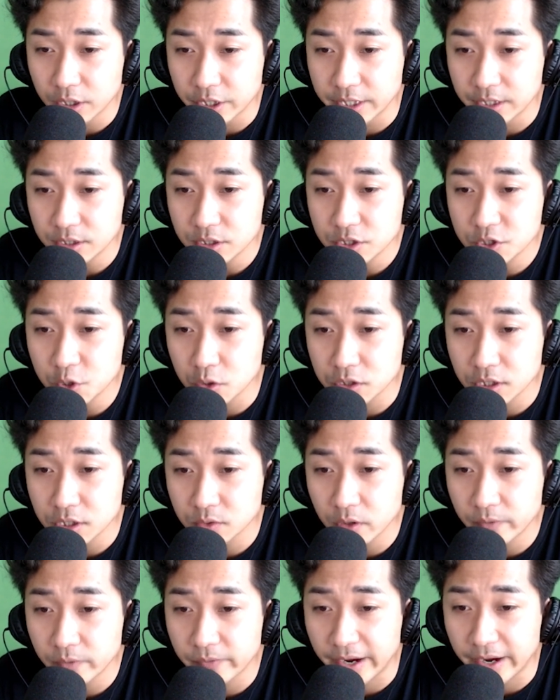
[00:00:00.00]
của linh hồn này
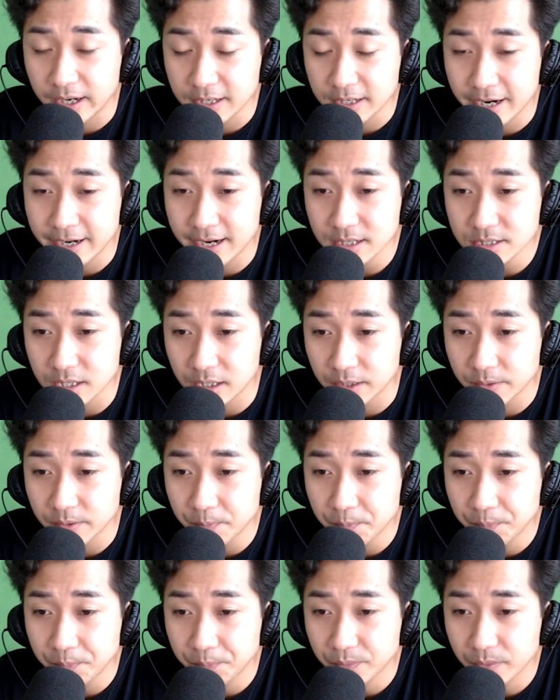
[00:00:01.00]
và năng
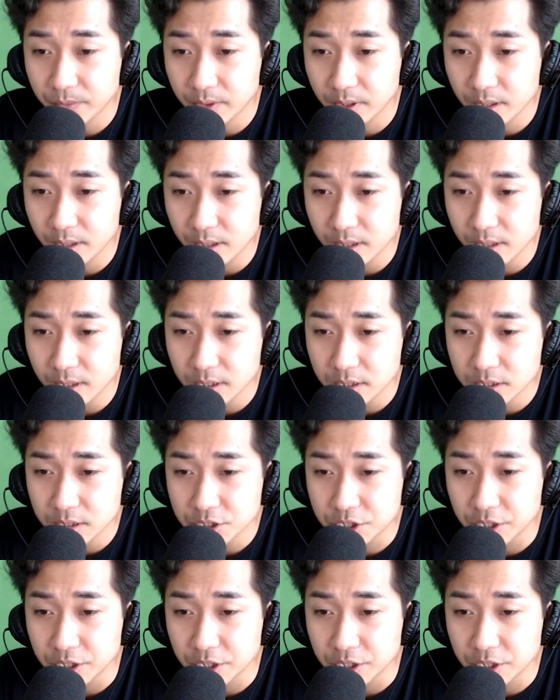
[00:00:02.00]
lực phi phạm của mình.